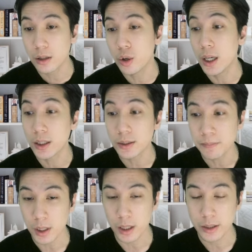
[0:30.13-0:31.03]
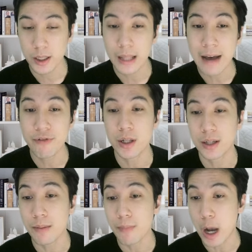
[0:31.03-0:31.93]
lớn ở trên đa phần
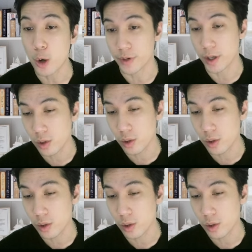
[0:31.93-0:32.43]
các mã cổ phiếu.